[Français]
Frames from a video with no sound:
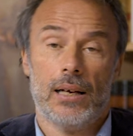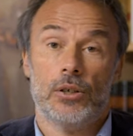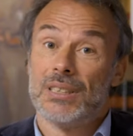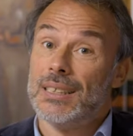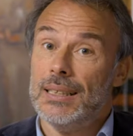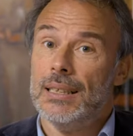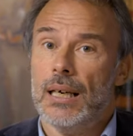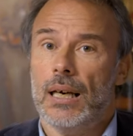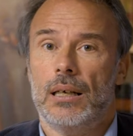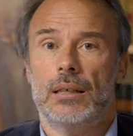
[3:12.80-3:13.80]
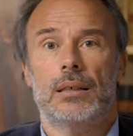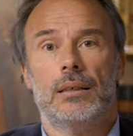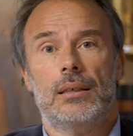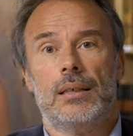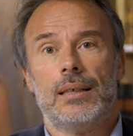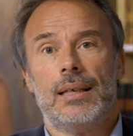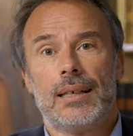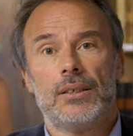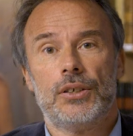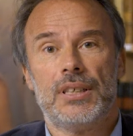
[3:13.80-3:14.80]
Alors si euh,
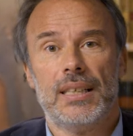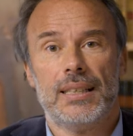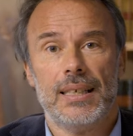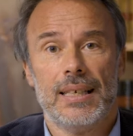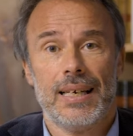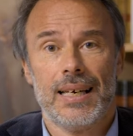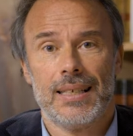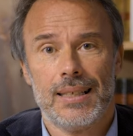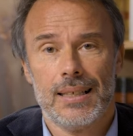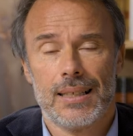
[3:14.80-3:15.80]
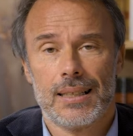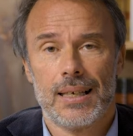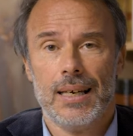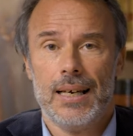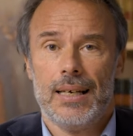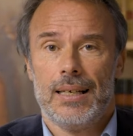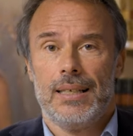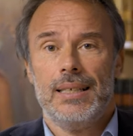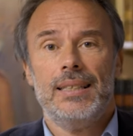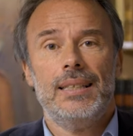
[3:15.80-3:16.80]
la société existe,
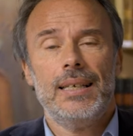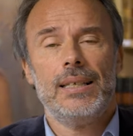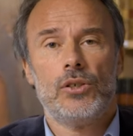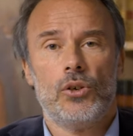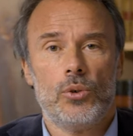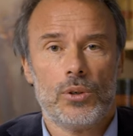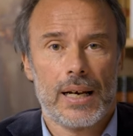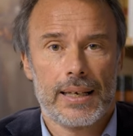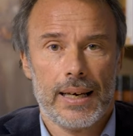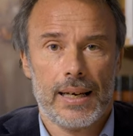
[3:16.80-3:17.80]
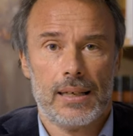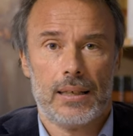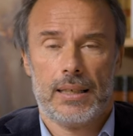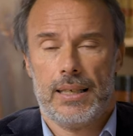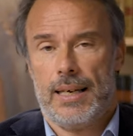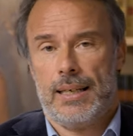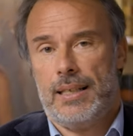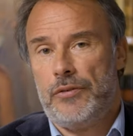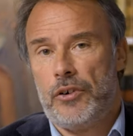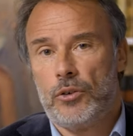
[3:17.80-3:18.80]
l'idée selon laquelle, qui est
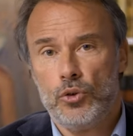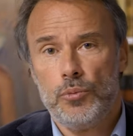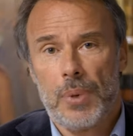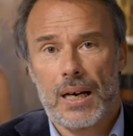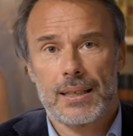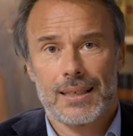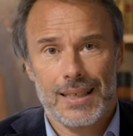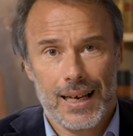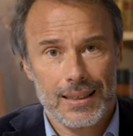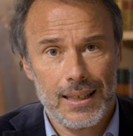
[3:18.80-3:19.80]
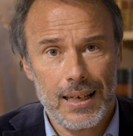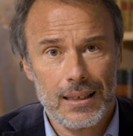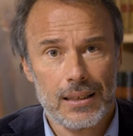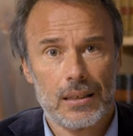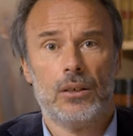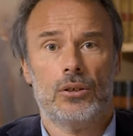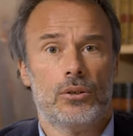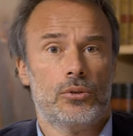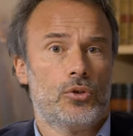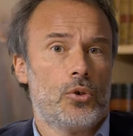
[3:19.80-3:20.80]
défendue par certains,
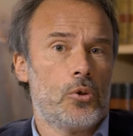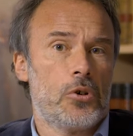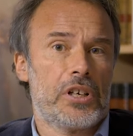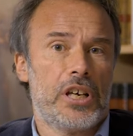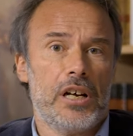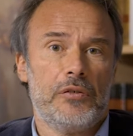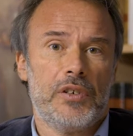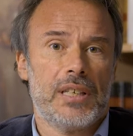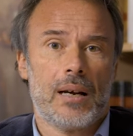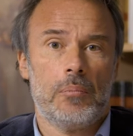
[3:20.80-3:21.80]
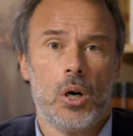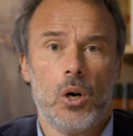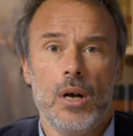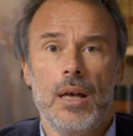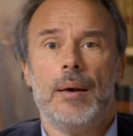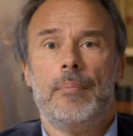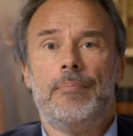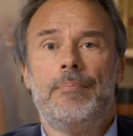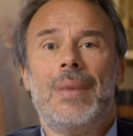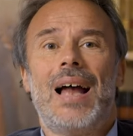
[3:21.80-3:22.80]
euh, selon laquelle finalement
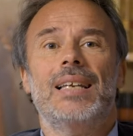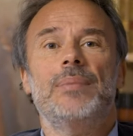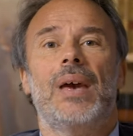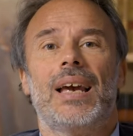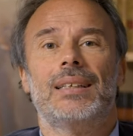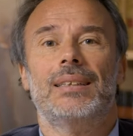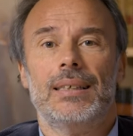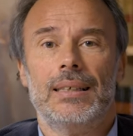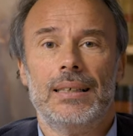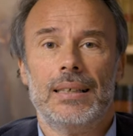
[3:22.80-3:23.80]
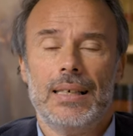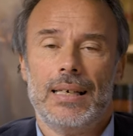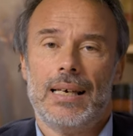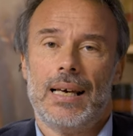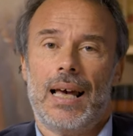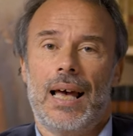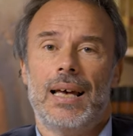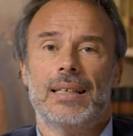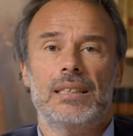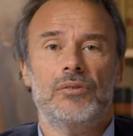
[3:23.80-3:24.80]
ma liberté
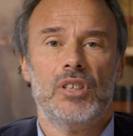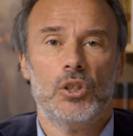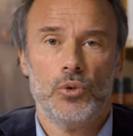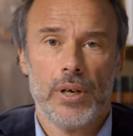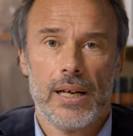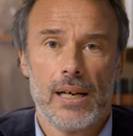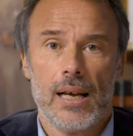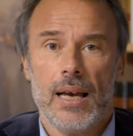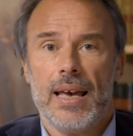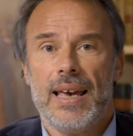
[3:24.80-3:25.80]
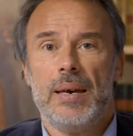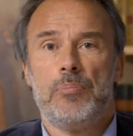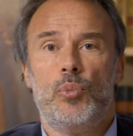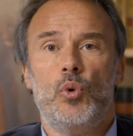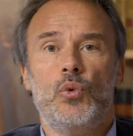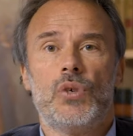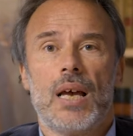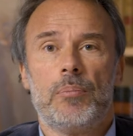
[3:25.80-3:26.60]
individuelle est plus